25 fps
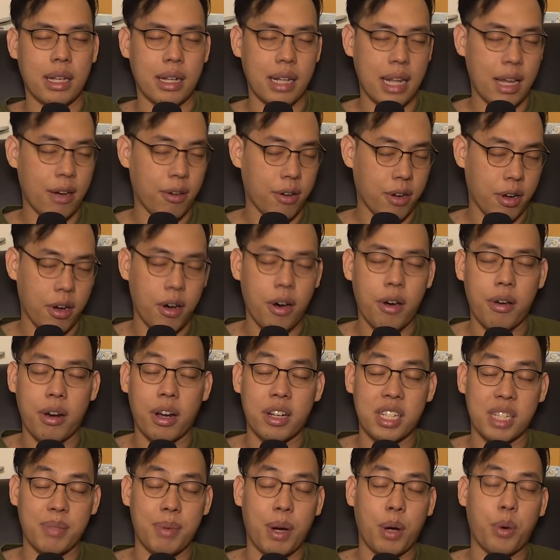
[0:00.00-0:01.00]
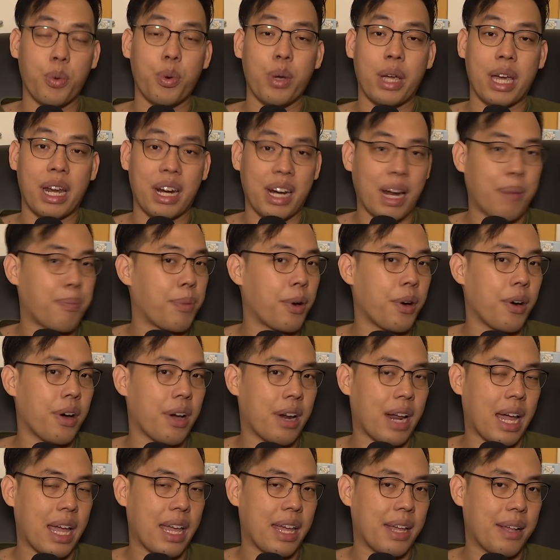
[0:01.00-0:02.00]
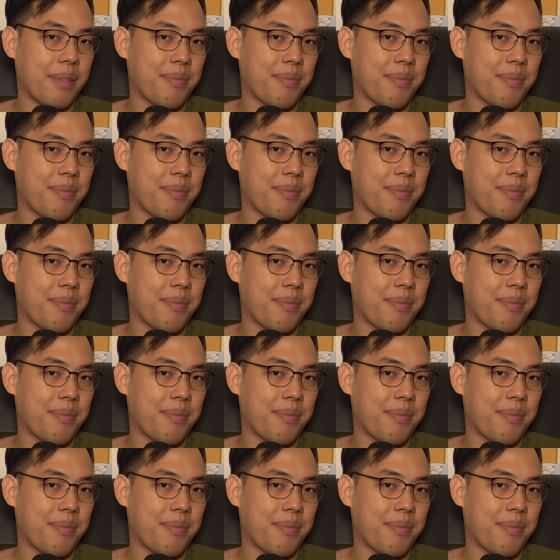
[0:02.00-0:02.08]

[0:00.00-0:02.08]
แล้วก็เราจะมาคุยกันครับเพราะอะไร